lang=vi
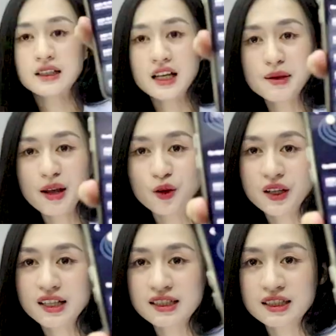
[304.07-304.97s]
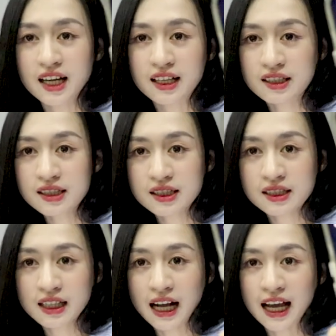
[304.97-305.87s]
Đây bạn có thể nhìn thấy
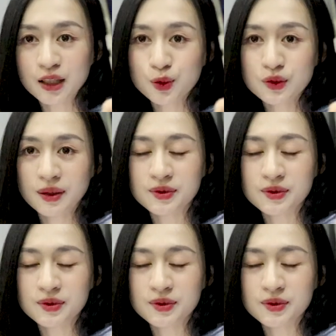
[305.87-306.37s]
cái thu nhập